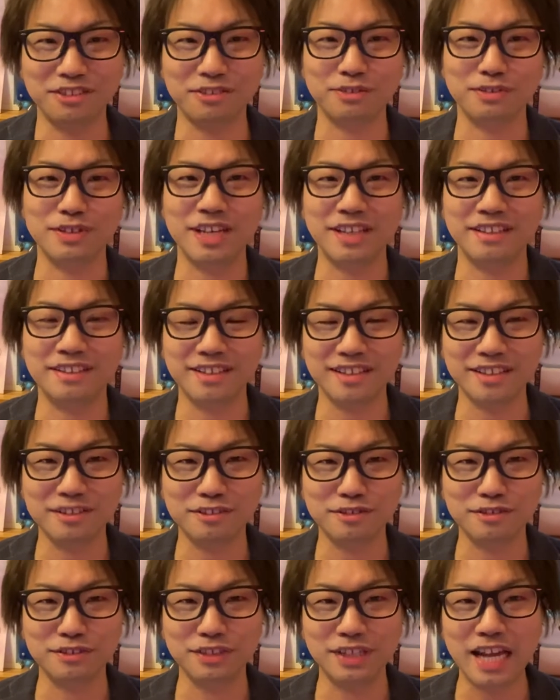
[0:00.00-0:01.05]
とやってい
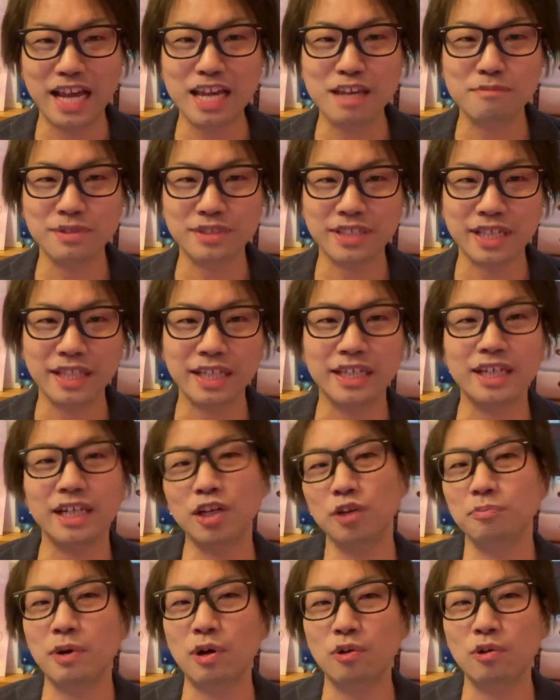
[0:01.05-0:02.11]
くライブさながら
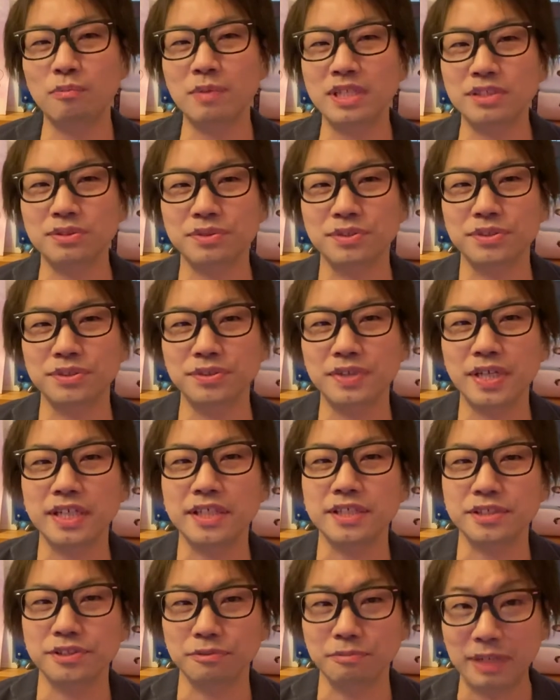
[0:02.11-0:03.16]
のパフォーマンスをするわけ
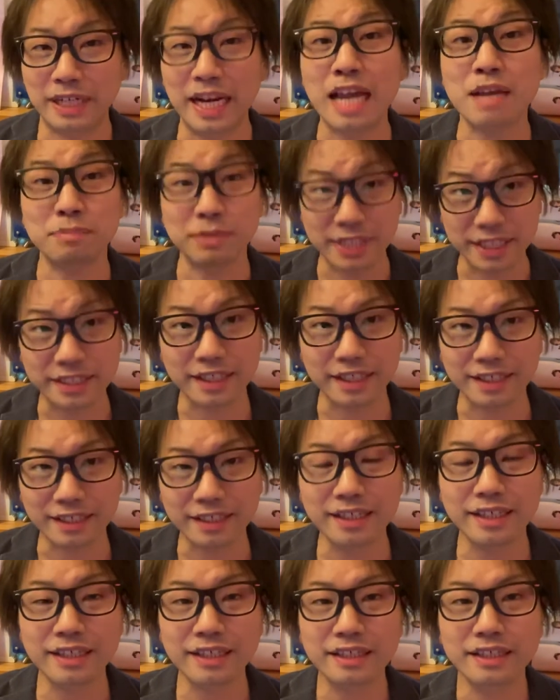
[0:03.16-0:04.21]
ですよ、まあ、ライブですから
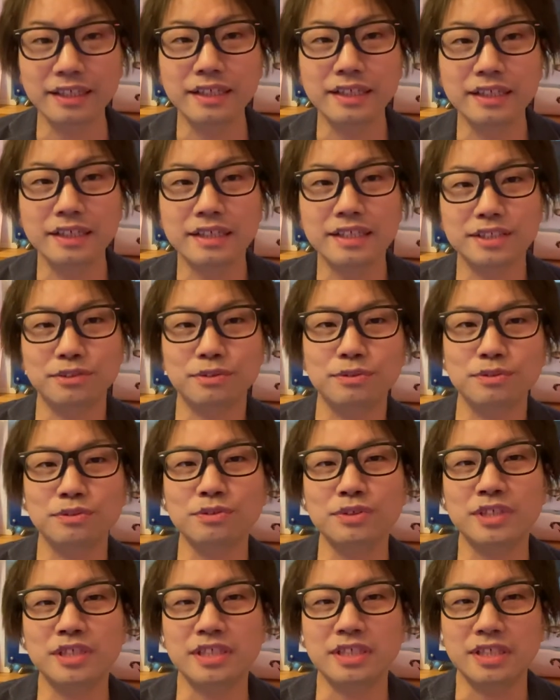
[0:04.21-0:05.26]
ねその
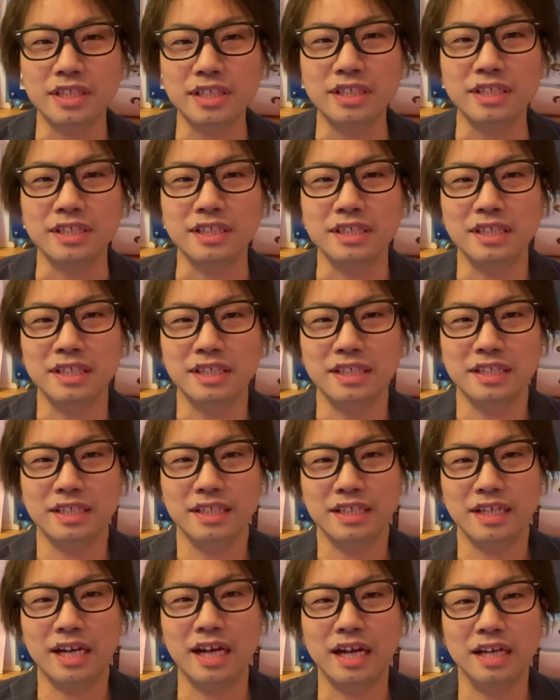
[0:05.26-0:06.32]
時に
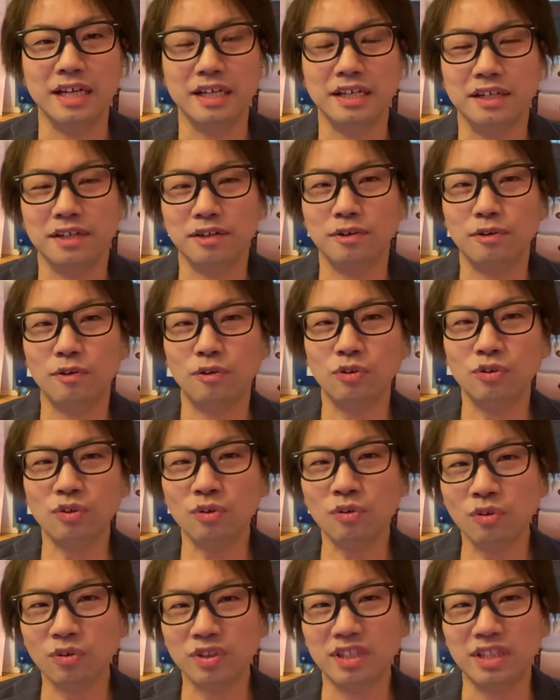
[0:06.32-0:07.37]
あこの
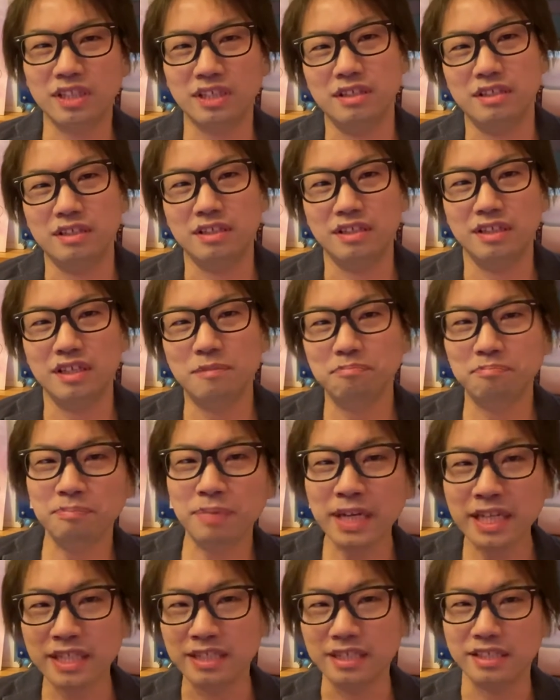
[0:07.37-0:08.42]
子ってやっ
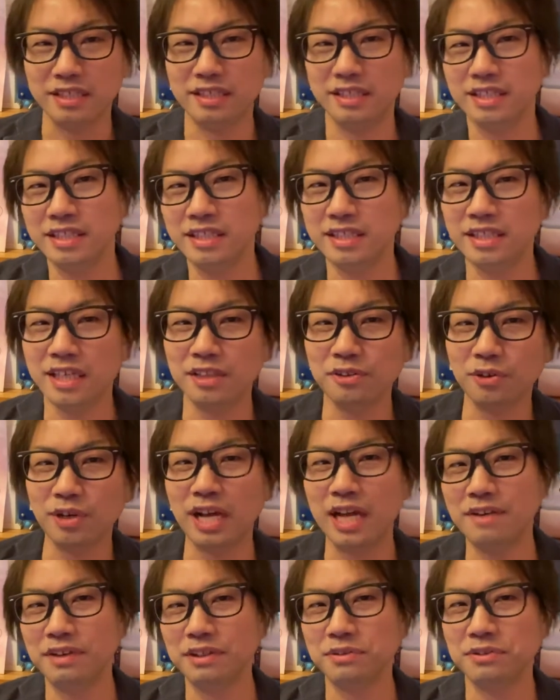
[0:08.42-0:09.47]
ぱり人間の
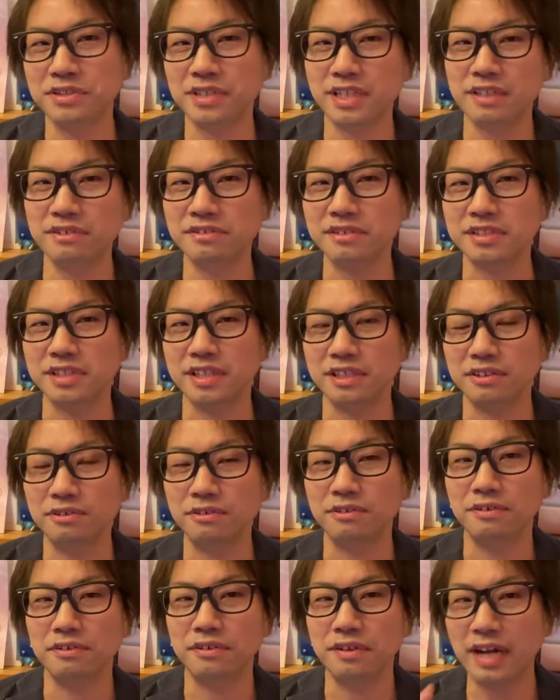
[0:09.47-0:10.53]
会話と似てるんですけ
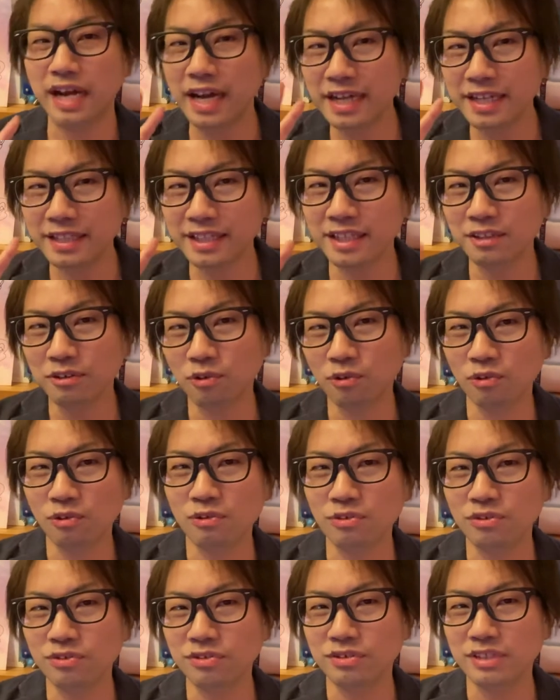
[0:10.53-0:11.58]
ど相手の
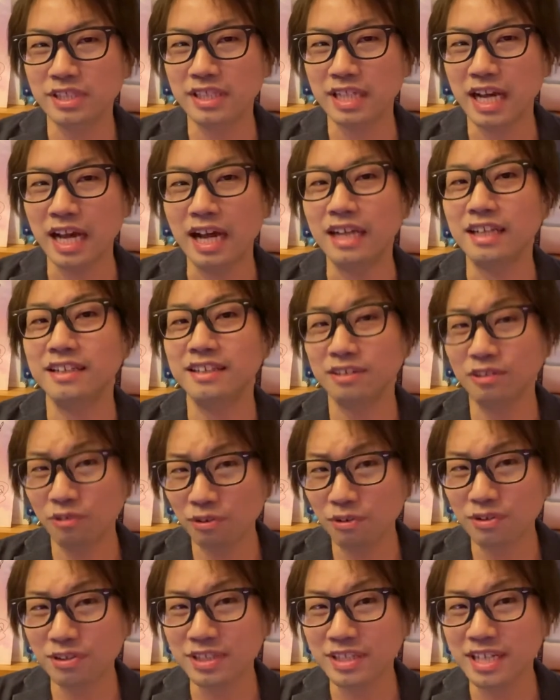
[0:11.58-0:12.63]
コールにあ
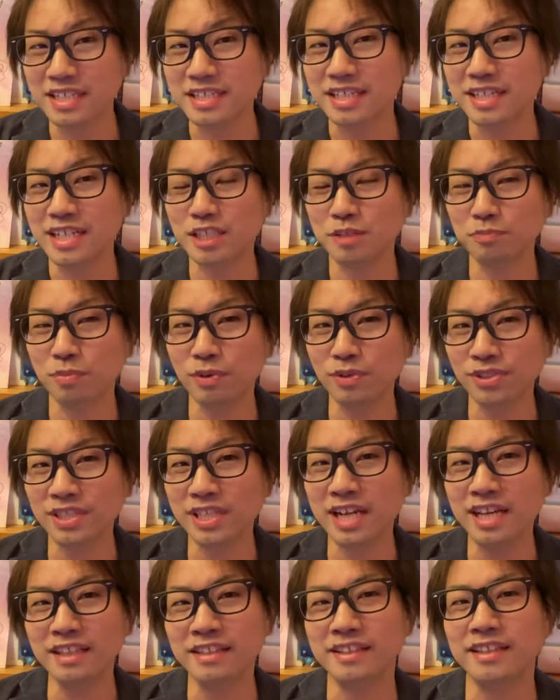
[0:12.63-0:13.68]
コールに対してレスポンス
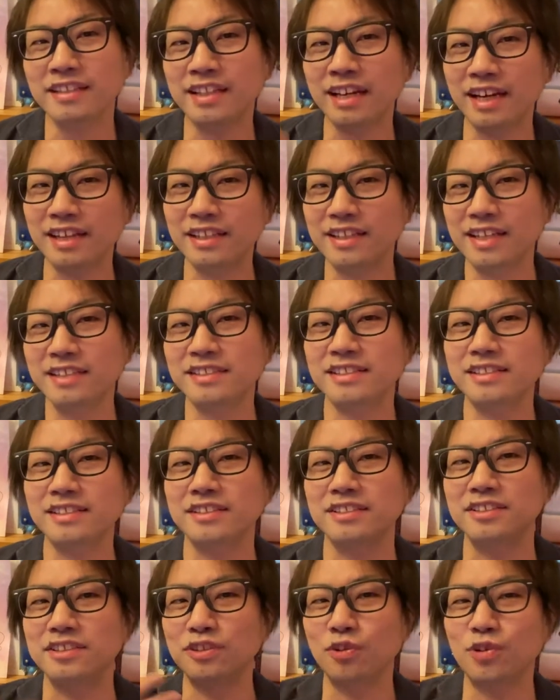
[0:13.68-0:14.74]
があって成り立
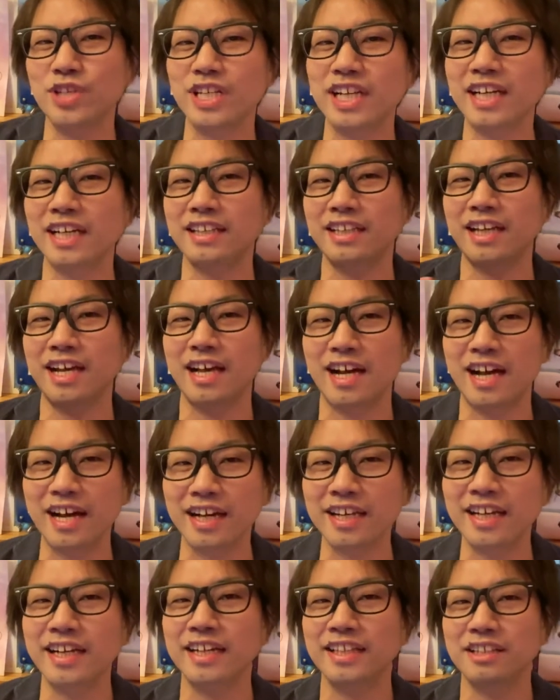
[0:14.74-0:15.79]
つ乗り方上
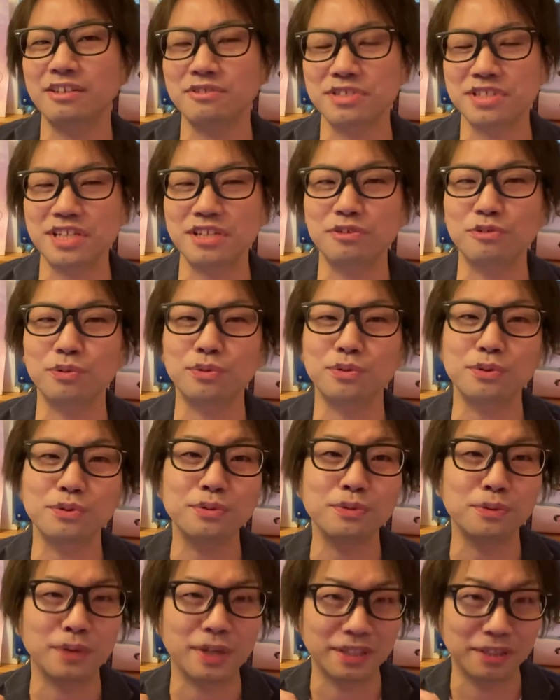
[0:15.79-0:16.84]
げ方をしてる子とい
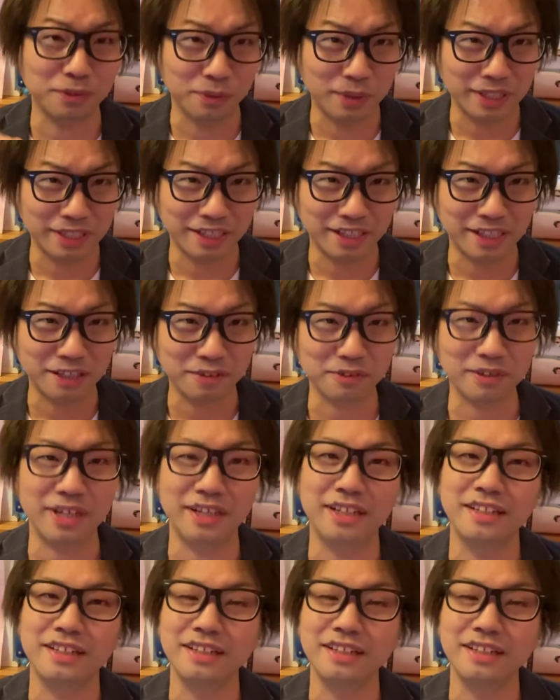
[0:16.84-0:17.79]
うのがどなたなのか